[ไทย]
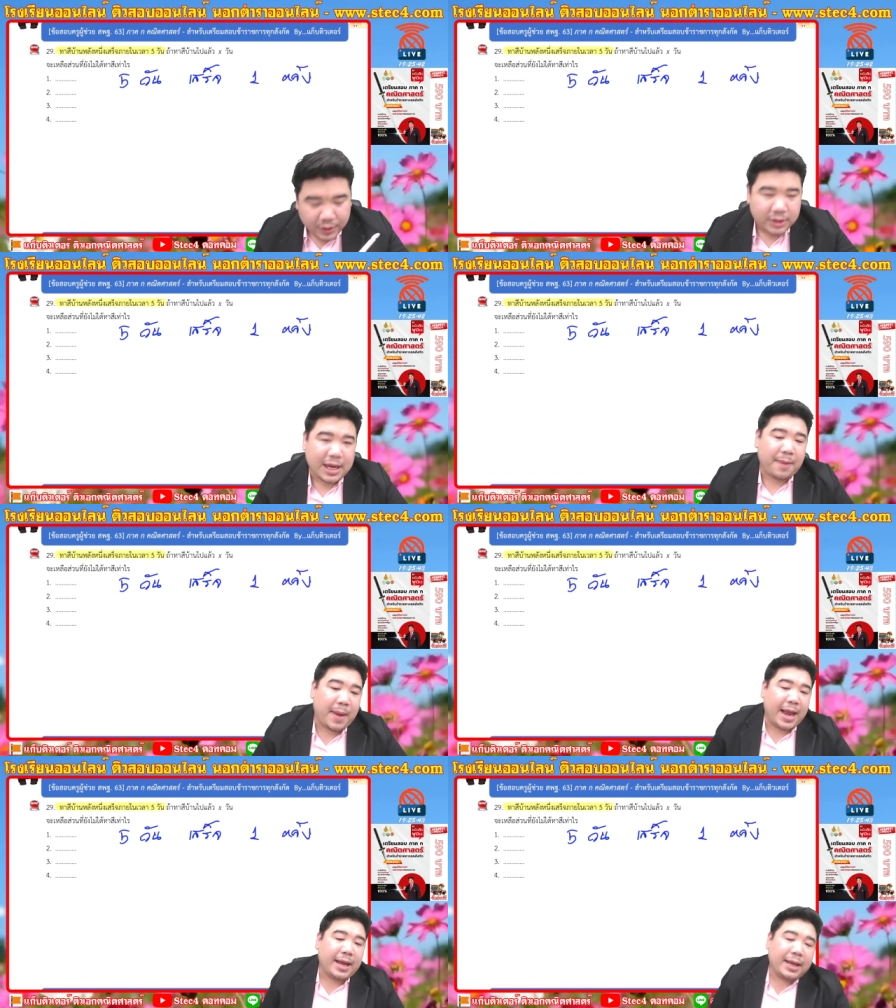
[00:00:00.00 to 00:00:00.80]
ใส่
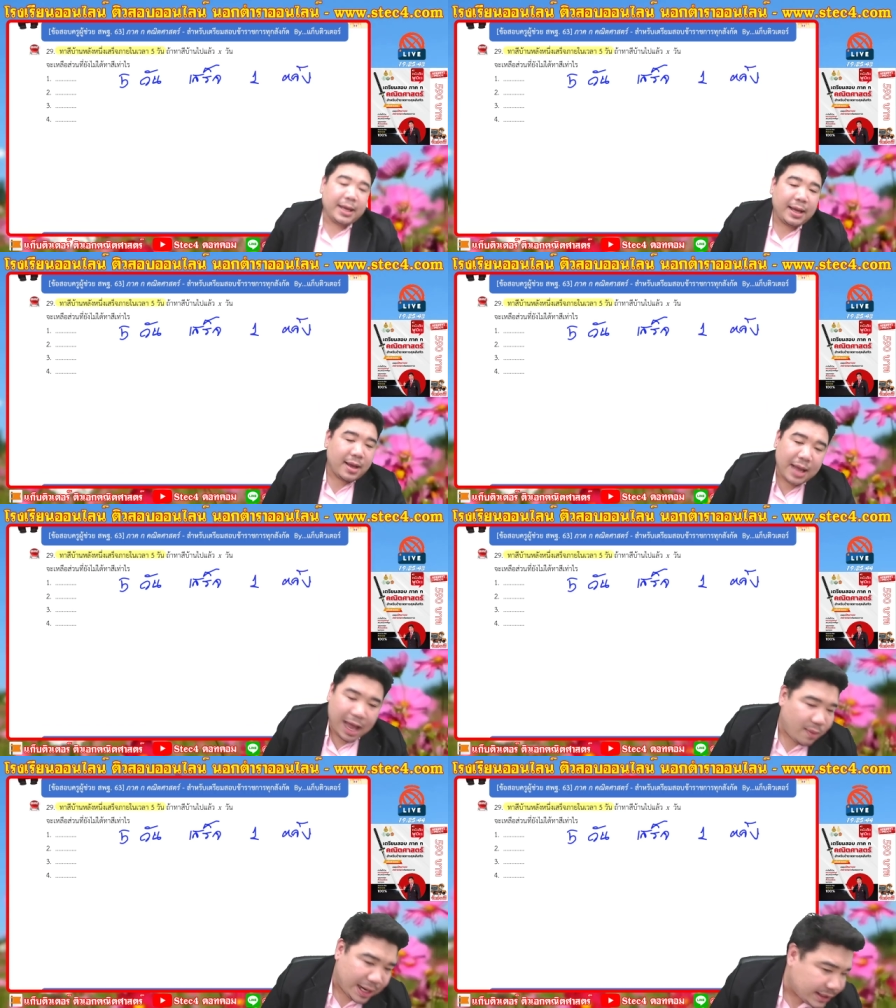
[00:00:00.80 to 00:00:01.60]
ไป
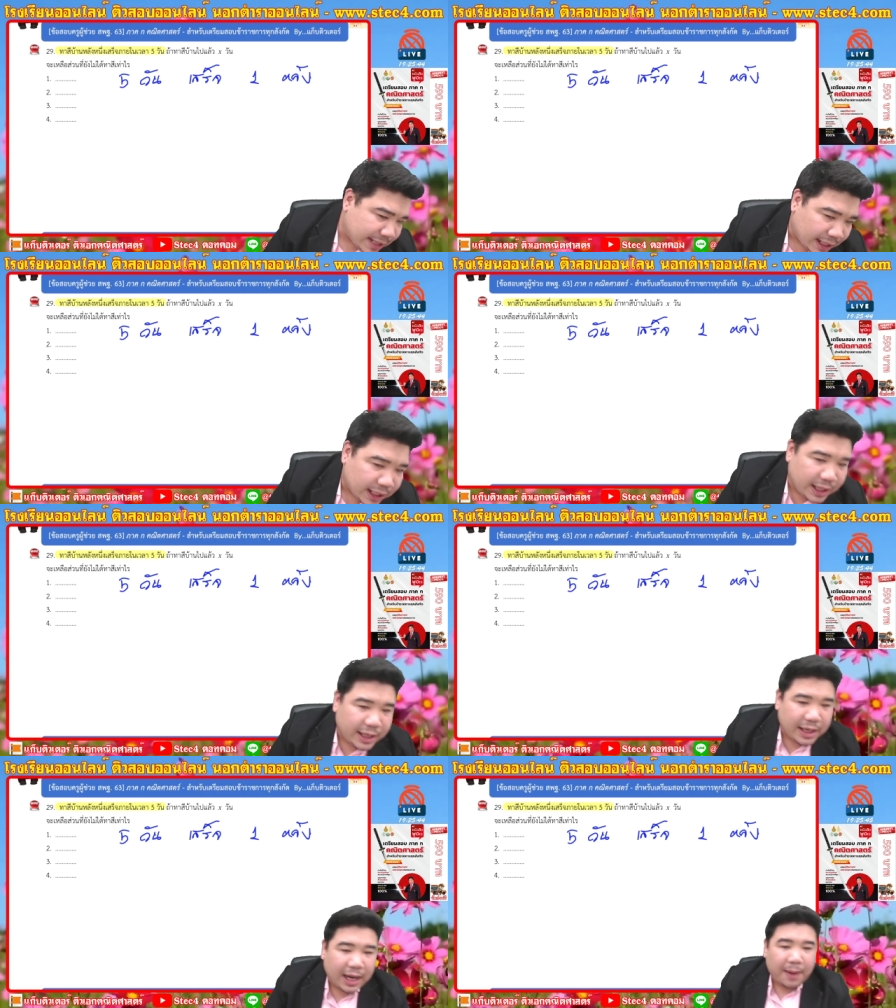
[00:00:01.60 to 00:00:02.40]
ห้าวันนี้เสร็จเลย
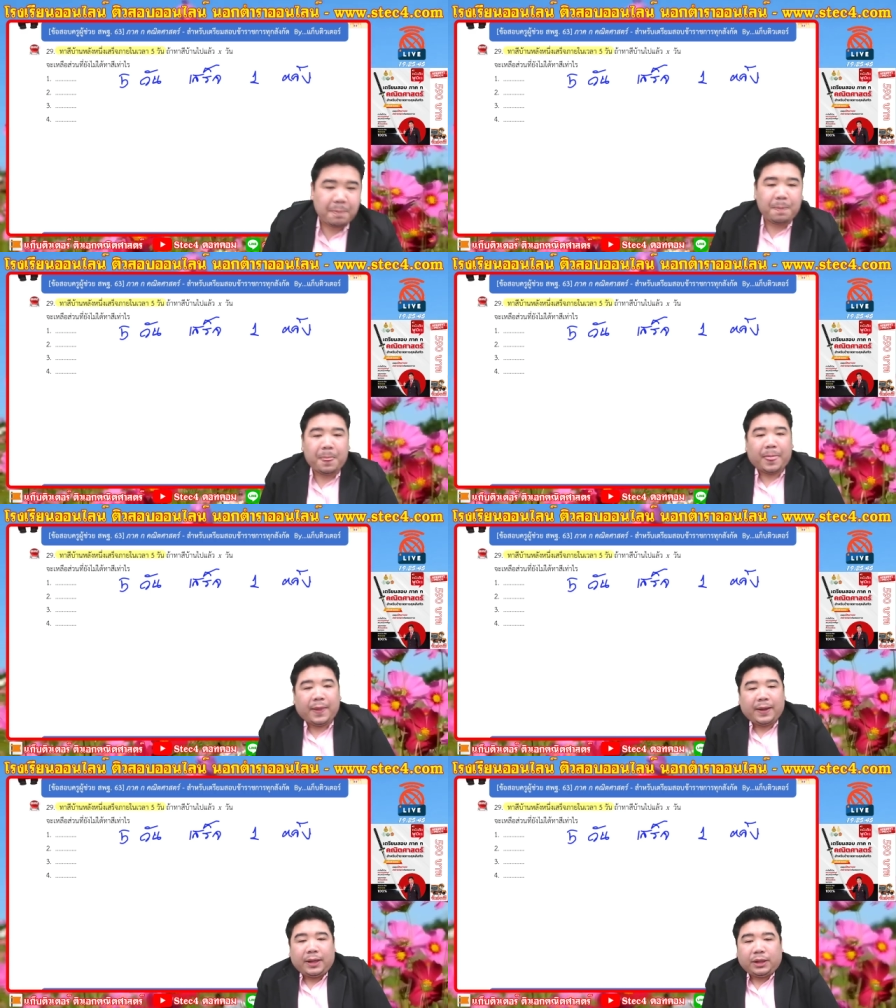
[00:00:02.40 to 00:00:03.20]
นะครับ
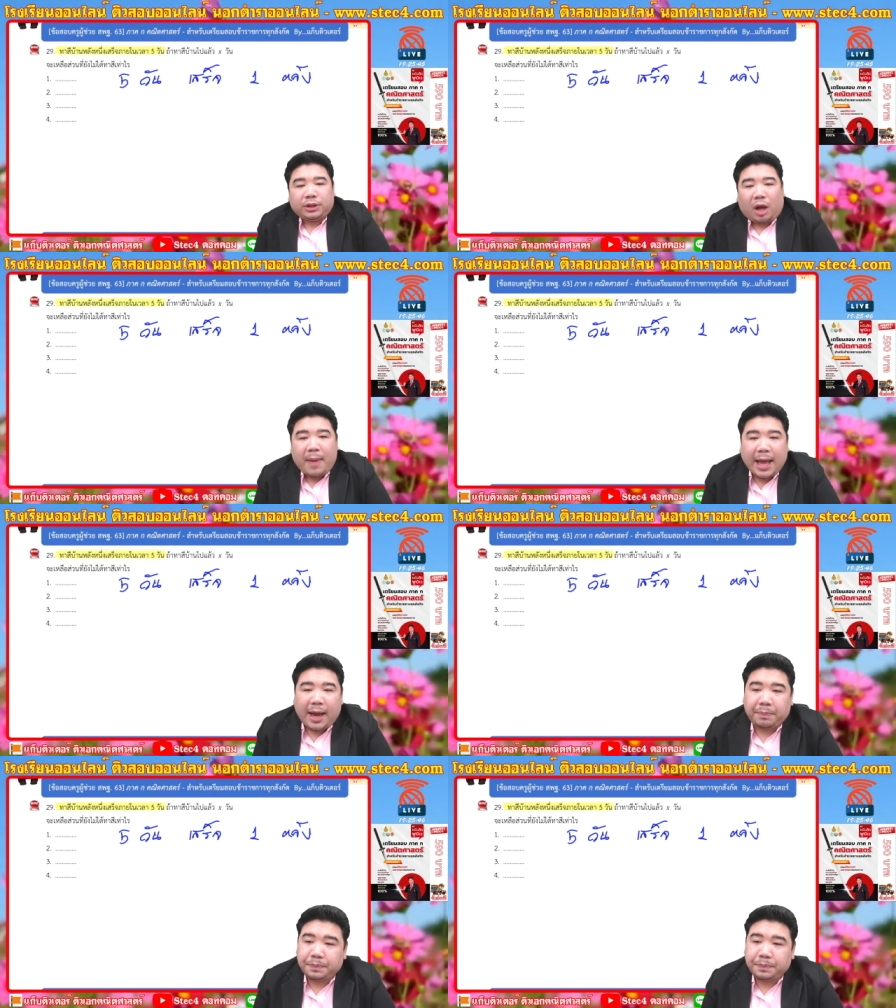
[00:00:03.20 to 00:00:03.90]
ต่อมาครับ